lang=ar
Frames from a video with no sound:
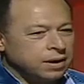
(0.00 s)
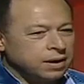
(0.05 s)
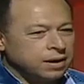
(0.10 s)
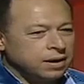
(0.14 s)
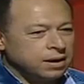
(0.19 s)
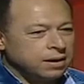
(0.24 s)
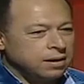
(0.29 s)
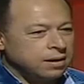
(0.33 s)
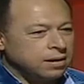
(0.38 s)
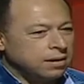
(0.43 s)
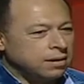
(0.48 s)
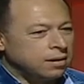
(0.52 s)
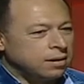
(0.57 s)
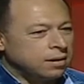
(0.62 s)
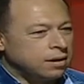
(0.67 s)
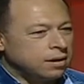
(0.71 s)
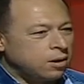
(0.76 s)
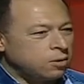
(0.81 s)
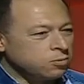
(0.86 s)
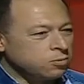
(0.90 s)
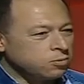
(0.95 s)
آه،
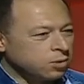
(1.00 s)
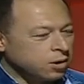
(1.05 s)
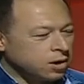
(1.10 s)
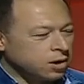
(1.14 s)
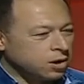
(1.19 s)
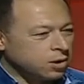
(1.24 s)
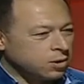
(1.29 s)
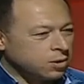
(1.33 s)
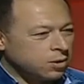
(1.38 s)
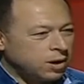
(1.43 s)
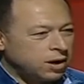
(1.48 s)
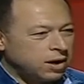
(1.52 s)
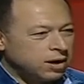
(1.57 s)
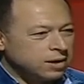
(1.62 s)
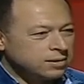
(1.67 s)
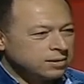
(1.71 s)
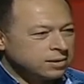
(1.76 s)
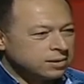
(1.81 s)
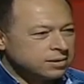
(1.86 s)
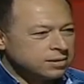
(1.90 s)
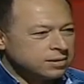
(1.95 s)
أو
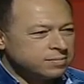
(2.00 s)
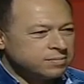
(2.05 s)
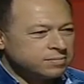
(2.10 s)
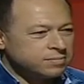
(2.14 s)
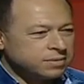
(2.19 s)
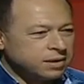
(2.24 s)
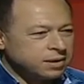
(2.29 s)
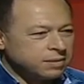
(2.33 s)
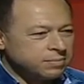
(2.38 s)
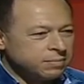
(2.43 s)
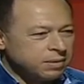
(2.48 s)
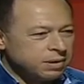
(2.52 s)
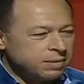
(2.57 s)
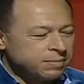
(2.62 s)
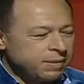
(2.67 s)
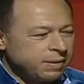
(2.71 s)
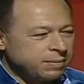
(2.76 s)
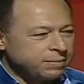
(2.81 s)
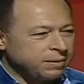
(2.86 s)
تقرحات يتم ترميمها